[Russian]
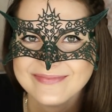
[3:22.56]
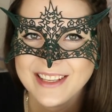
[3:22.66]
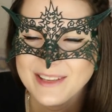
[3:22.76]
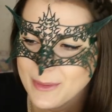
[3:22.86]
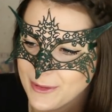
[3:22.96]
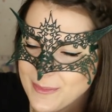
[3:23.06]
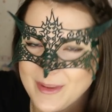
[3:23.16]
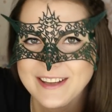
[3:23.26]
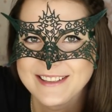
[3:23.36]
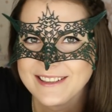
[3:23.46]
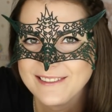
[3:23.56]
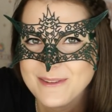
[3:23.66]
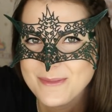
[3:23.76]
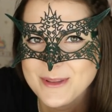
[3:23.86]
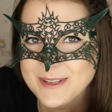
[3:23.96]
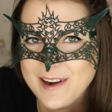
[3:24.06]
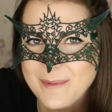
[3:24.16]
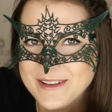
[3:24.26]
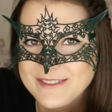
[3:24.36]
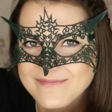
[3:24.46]
И потом бегать и кого-нибудь
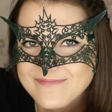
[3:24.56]
царапать.